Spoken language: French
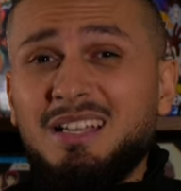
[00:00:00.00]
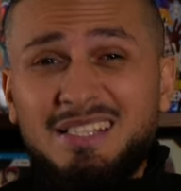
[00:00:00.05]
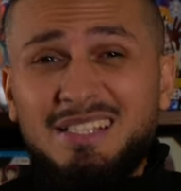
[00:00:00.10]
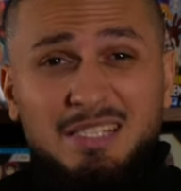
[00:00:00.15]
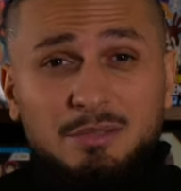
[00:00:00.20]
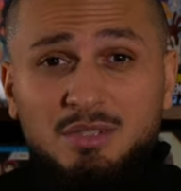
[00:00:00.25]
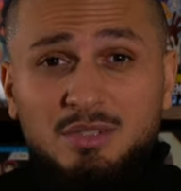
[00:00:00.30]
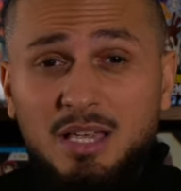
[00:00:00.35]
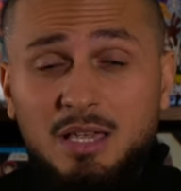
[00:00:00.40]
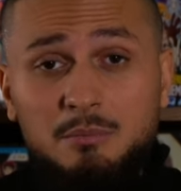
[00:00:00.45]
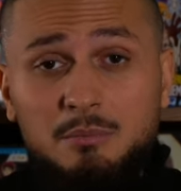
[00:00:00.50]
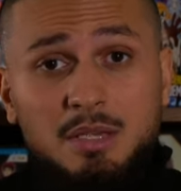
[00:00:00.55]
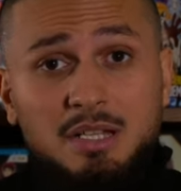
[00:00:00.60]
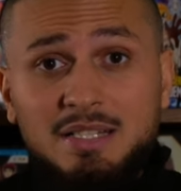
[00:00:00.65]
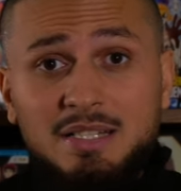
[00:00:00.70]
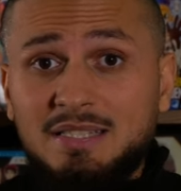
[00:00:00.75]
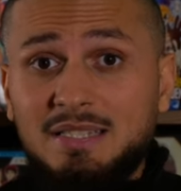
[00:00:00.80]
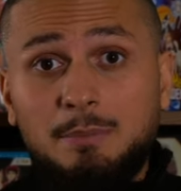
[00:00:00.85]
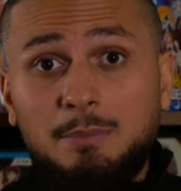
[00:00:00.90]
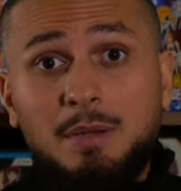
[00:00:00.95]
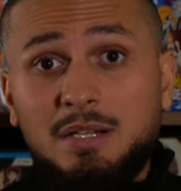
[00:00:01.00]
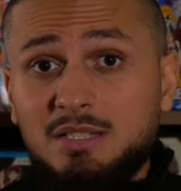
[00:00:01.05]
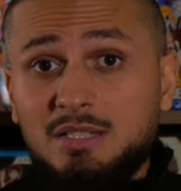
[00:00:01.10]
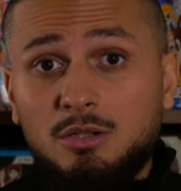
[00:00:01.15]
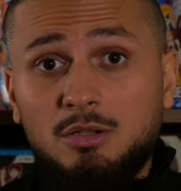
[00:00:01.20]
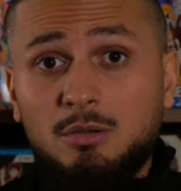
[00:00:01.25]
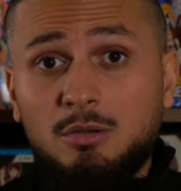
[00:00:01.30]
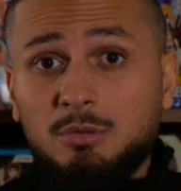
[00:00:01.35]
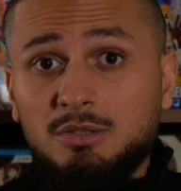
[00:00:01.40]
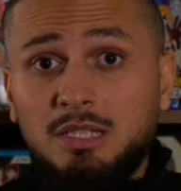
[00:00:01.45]
Si vous avez aimé, n'hésitez pas à le dire
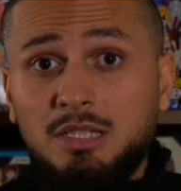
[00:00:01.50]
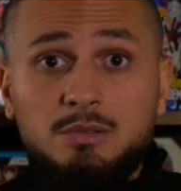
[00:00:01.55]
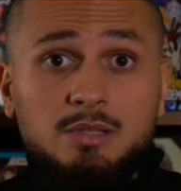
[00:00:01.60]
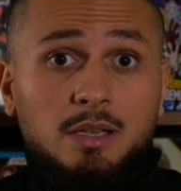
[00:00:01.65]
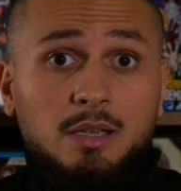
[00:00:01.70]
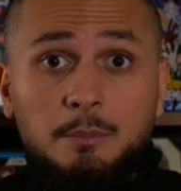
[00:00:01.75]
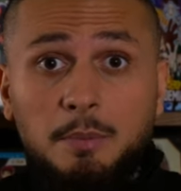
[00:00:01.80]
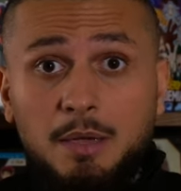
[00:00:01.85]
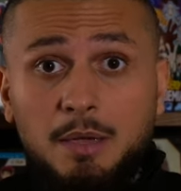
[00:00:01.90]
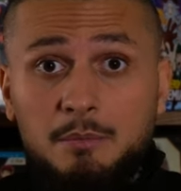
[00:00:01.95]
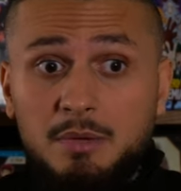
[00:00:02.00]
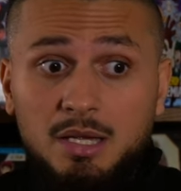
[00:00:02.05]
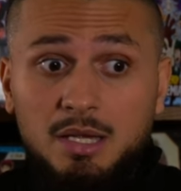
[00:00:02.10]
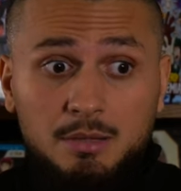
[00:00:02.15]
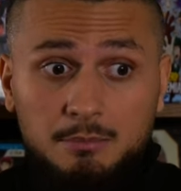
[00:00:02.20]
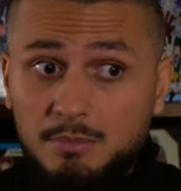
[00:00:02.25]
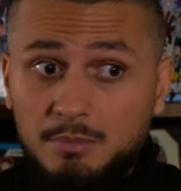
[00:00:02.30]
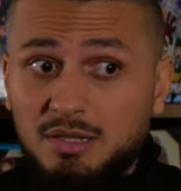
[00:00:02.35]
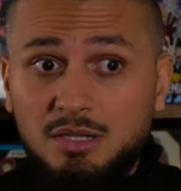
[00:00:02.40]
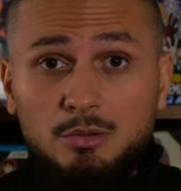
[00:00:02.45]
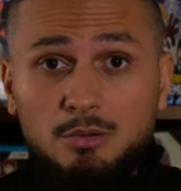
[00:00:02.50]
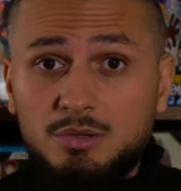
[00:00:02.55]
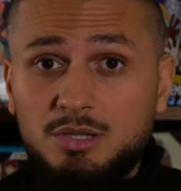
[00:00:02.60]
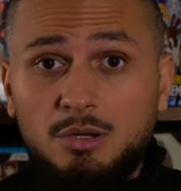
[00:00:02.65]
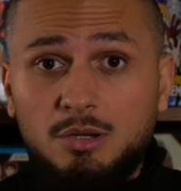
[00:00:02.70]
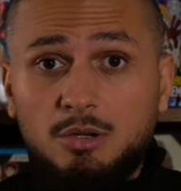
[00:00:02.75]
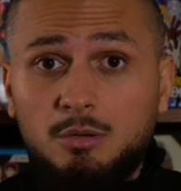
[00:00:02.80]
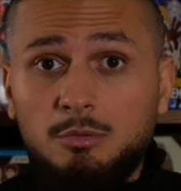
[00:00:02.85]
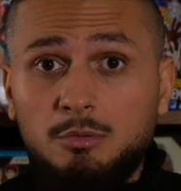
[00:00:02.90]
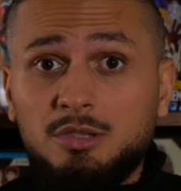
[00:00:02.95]
en commentaire. Si vous n'avez pas aimé, mettez-le aussi
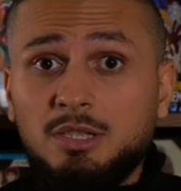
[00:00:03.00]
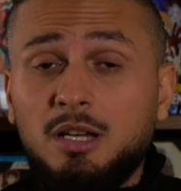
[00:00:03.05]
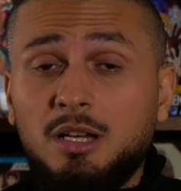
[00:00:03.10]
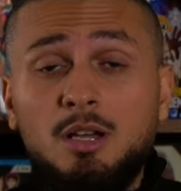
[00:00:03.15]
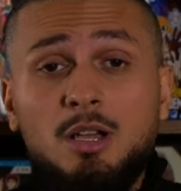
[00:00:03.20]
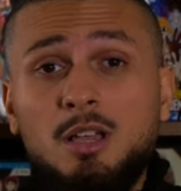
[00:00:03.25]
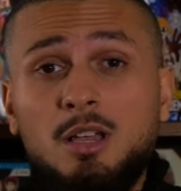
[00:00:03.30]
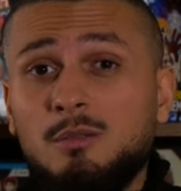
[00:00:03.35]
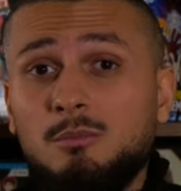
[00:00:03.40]
en commentaire.